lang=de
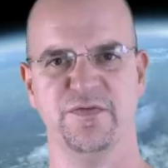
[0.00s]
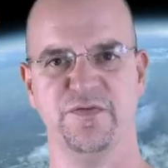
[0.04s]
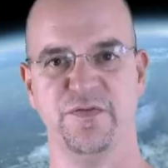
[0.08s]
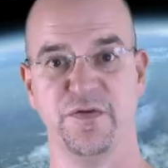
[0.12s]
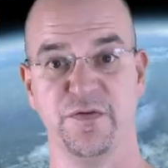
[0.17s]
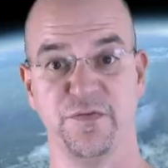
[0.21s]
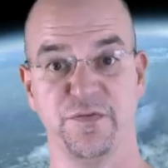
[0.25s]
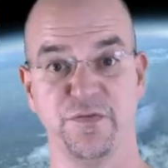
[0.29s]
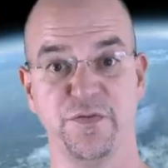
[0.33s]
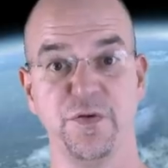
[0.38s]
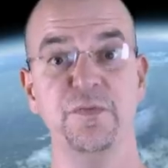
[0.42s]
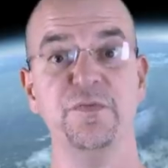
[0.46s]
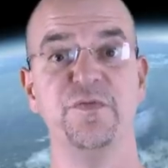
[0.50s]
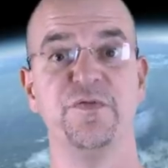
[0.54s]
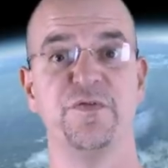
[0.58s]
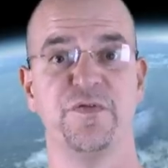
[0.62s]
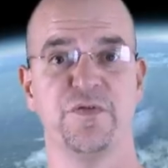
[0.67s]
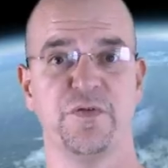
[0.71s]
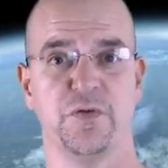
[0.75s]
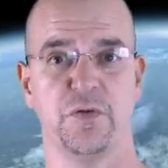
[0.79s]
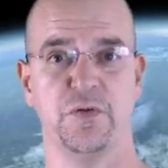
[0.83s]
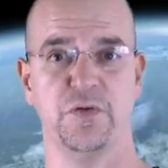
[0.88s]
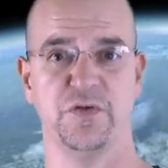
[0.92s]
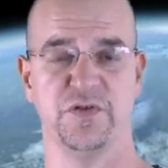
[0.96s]
von fünf
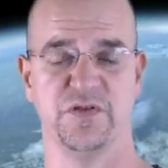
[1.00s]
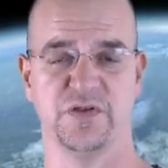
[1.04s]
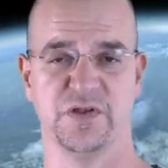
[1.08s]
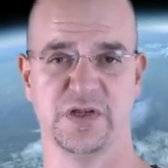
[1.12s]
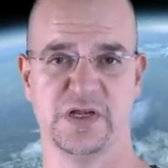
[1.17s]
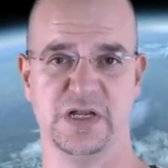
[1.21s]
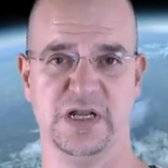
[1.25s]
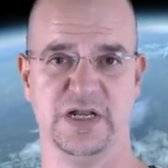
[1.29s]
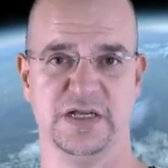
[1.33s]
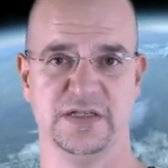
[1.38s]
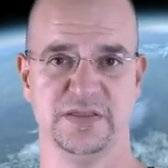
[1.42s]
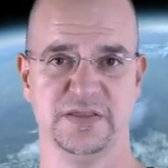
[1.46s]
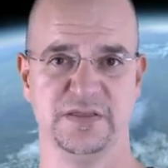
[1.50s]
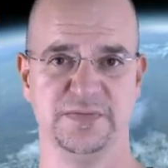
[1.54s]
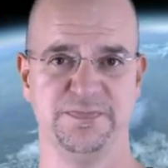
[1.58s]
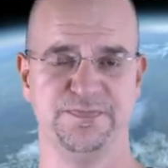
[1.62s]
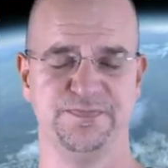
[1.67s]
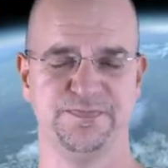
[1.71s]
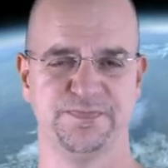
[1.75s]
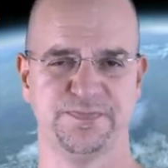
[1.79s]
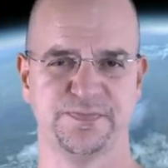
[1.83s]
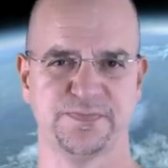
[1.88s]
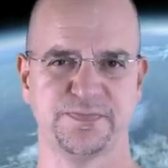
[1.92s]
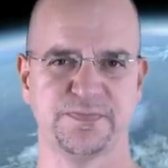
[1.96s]
Größenklassen,
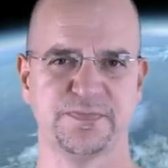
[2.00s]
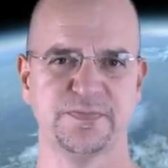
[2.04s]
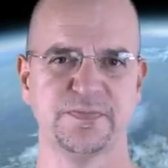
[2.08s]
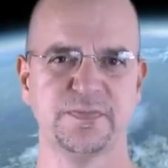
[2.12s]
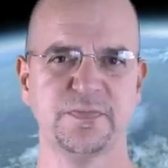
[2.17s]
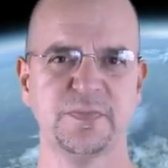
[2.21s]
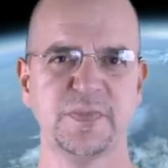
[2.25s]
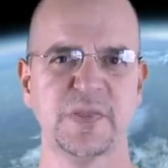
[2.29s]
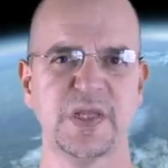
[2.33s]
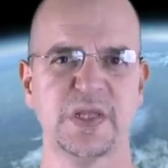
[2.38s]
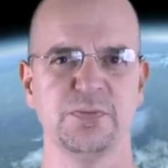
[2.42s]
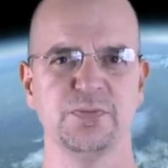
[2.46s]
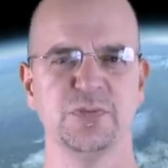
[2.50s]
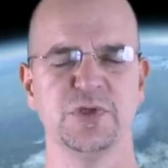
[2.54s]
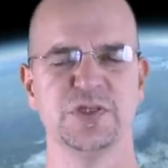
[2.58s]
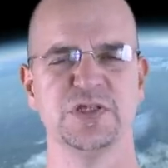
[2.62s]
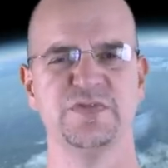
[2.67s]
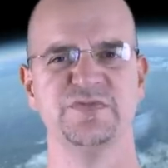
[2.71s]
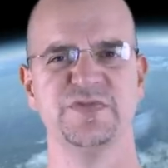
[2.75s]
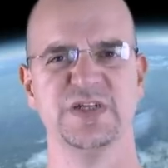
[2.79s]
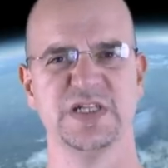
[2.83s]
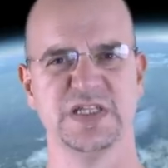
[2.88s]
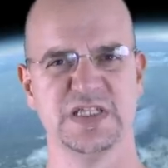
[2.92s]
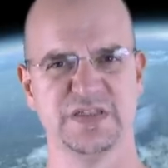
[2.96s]

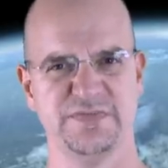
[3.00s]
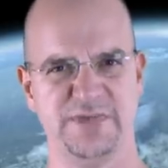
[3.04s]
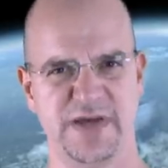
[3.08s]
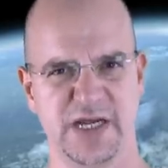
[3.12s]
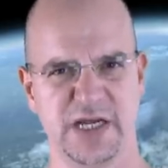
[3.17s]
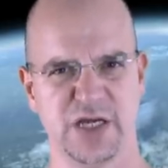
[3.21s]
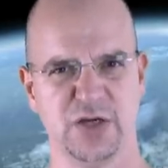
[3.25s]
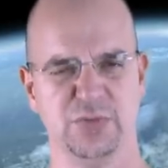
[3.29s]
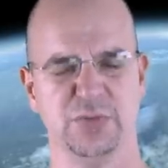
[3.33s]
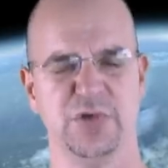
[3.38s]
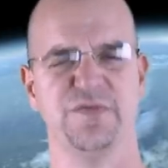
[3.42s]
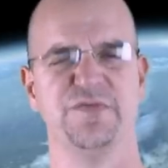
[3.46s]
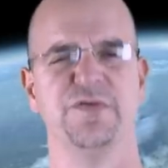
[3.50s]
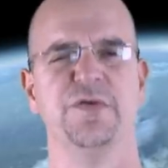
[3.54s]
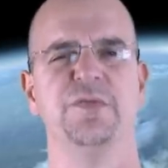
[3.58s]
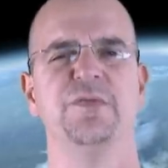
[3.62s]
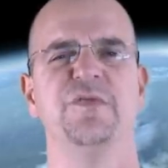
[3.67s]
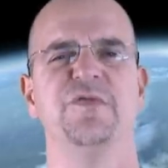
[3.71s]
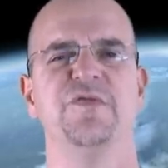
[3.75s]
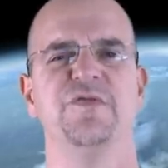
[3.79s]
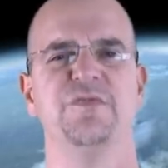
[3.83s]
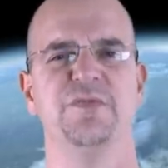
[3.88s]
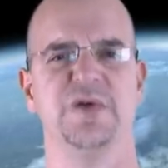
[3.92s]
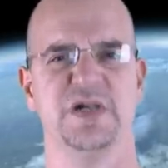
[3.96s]
müssen wir
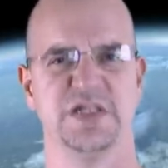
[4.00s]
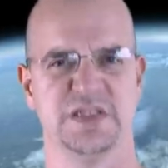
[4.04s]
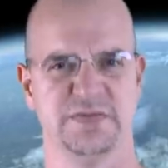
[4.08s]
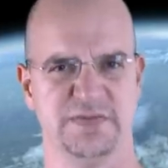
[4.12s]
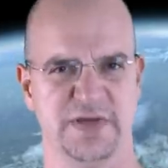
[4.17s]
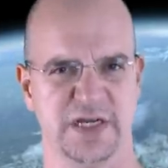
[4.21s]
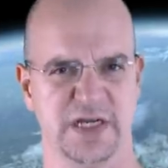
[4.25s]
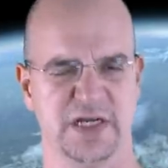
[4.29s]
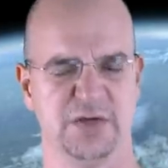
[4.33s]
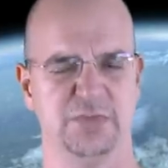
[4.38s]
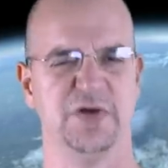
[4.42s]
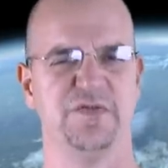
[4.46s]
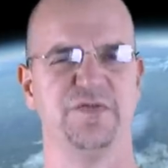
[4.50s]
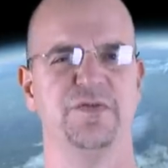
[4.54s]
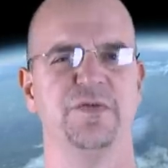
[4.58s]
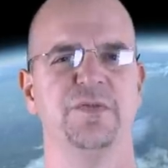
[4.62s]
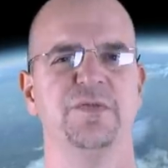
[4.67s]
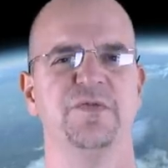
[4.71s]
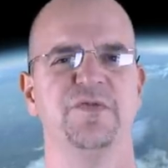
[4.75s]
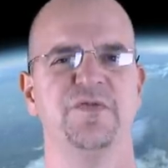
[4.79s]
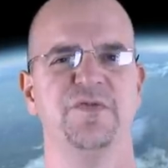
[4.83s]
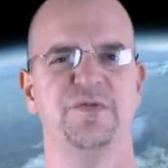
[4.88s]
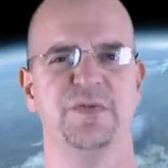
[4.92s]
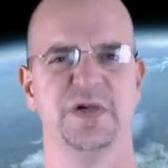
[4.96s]
2,5 mal 2,5
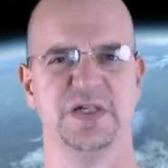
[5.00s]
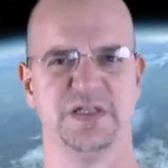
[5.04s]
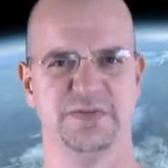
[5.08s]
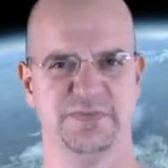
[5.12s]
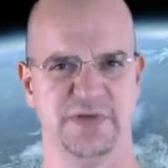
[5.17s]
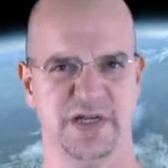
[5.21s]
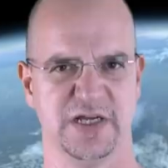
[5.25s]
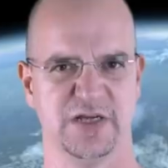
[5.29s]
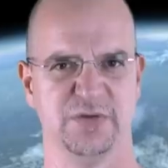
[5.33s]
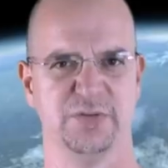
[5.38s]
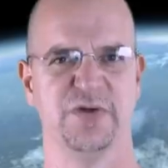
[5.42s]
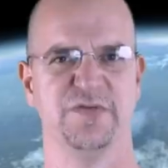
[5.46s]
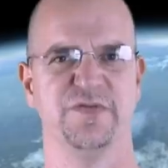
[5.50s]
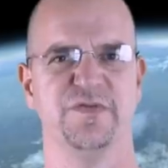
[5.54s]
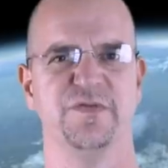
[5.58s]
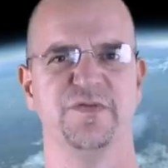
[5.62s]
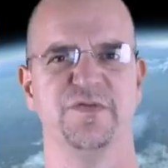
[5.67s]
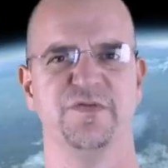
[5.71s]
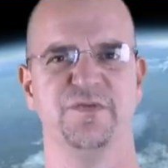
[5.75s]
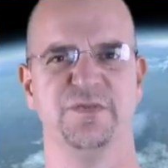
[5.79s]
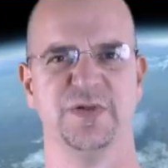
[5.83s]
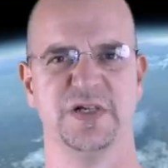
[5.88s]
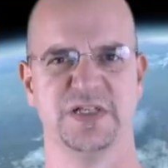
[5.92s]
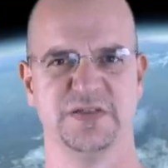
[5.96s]
mal 2,5
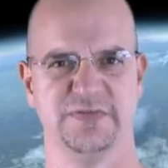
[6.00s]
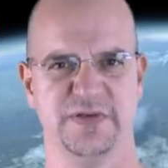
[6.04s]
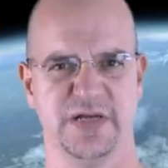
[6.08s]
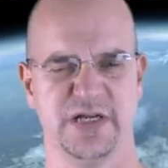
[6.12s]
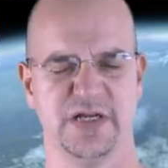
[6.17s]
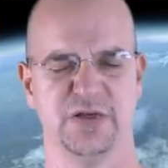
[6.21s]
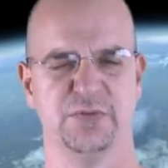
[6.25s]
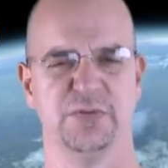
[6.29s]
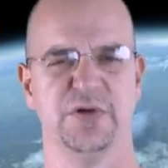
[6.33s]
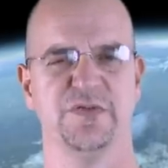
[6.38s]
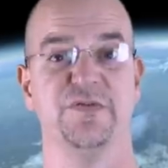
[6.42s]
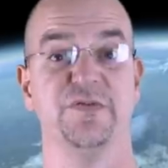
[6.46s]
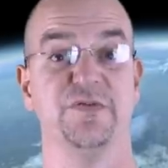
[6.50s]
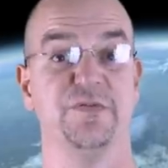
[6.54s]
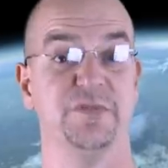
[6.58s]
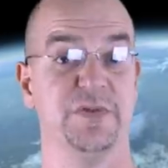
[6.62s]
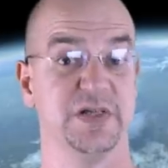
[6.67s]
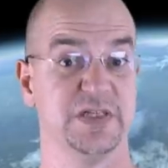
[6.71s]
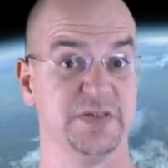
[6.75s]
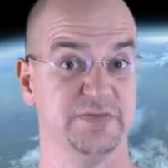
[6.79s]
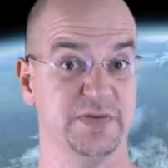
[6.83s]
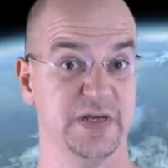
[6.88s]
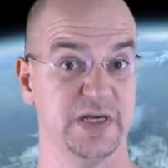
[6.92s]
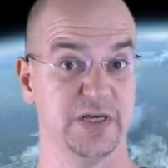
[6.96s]
mal 2,5
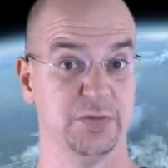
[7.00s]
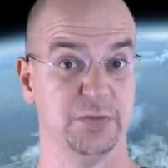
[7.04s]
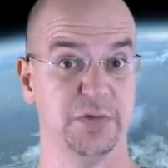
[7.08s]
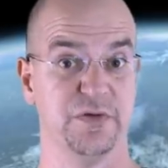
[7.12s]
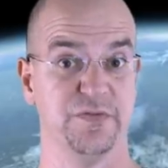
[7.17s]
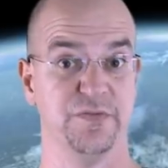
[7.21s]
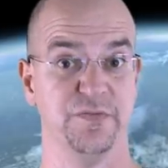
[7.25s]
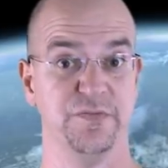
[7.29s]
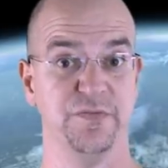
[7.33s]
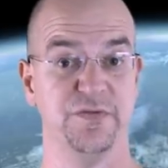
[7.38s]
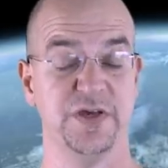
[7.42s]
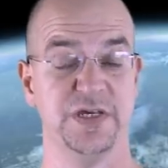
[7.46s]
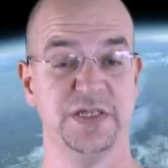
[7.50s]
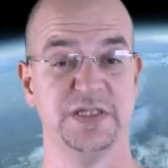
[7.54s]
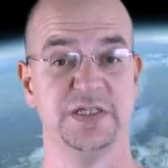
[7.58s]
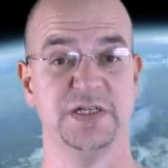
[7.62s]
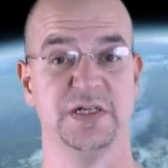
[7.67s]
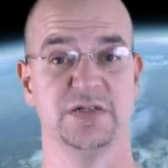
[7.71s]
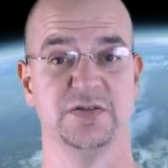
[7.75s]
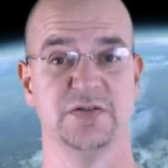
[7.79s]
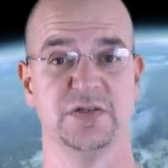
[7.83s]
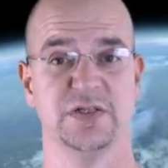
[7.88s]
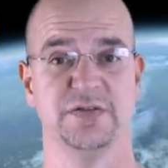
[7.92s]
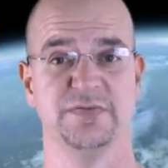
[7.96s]
mal 2,5
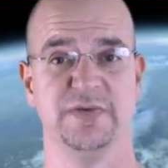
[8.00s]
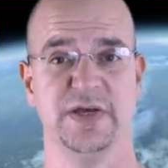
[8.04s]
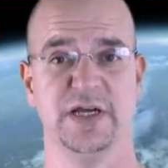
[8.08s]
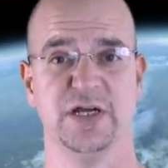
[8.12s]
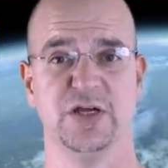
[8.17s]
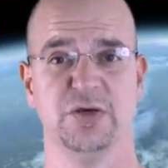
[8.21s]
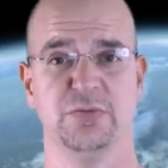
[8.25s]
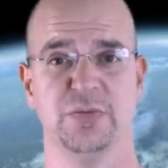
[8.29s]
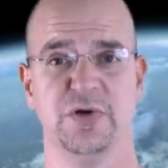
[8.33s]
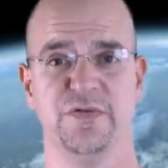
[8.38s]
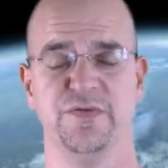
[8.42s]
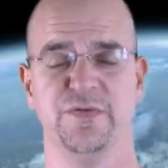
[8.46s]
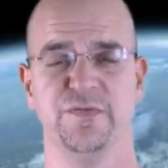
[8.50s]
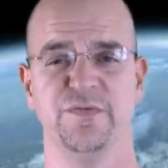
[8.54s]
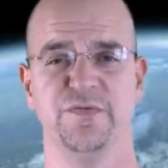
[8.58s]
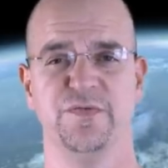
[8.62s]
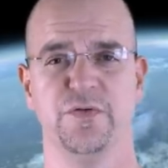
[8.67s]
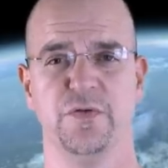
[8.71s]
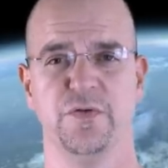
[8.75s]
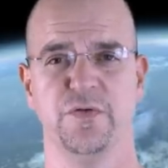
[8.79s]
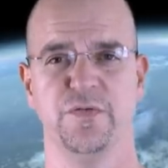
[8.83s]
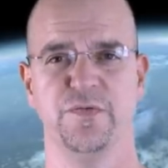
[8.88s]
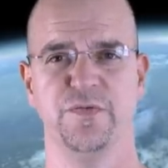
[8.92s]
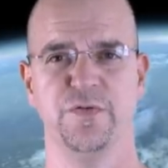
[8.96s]
rechnen, also 2,5
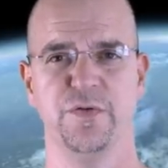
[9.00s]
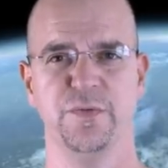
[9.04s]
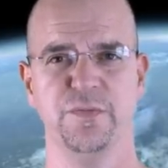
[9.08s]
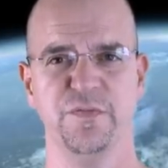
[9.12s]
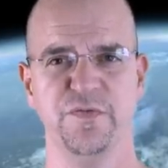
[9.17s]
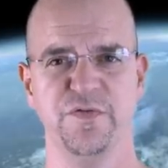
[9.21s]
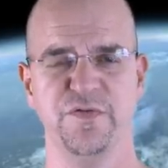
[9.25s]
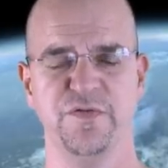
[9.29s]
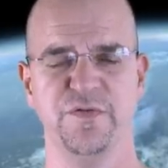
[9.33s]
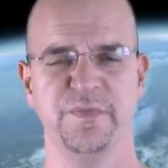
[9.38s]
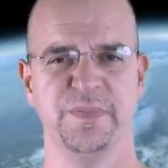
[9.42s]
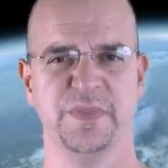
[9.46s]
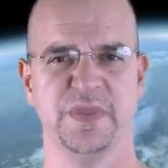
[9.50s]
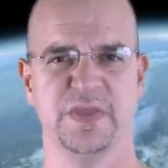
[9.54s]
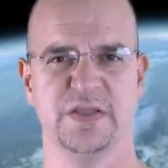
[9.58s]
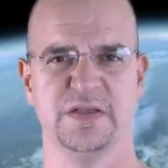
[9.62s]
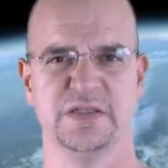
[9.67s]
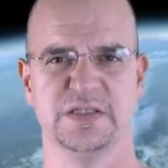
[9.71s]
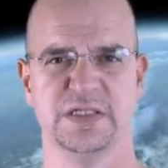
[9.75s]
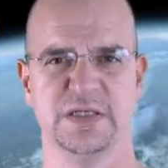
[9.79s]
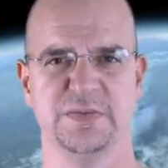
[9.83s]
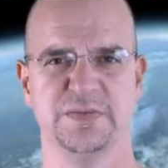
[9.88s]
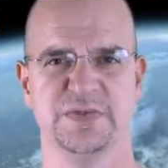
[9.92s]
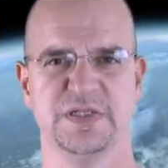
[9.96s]
hoch 5.
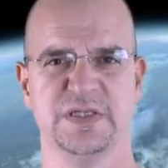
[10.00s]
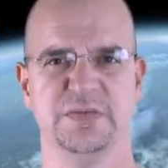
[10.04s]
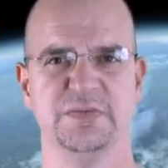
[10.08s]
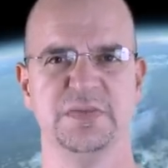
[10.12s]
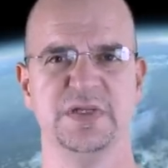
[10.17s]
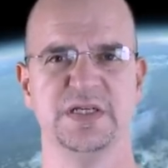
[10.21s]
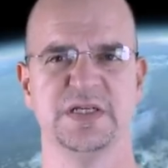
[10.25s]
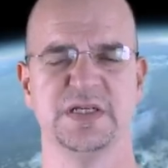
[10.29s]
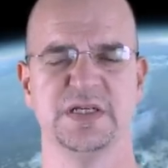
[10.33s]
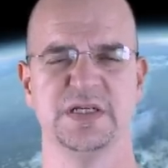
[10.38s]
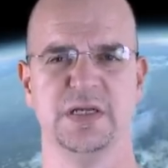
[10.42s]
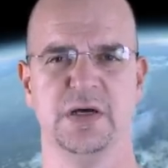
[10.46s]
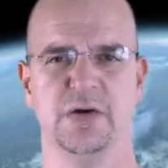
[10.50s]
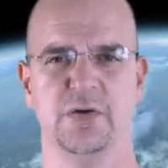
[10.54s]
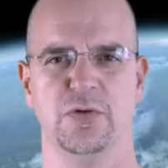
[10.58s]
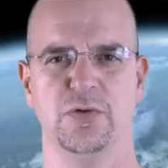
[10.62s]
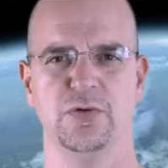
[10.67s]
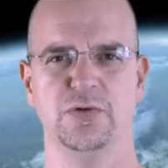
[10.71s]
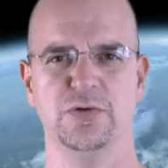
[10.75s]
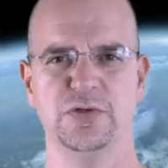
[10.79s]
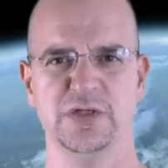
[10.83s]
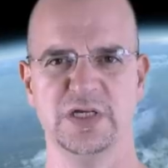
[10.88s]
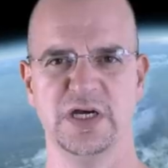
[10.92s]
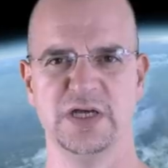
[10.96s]
Das gibt ziemlich genau
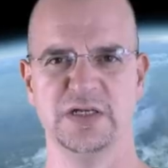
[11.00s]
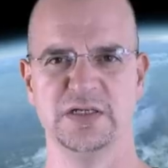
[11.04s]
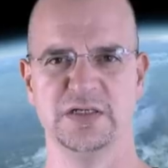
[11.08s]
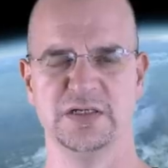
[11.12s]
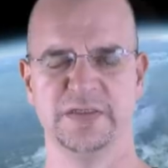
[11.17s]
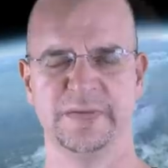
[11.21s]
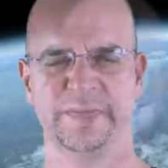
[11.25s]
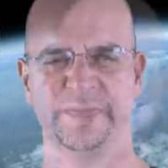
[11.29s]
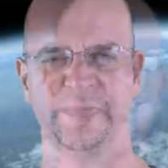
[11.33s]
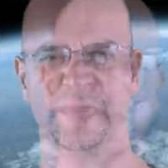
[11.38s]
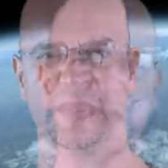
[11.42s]
100.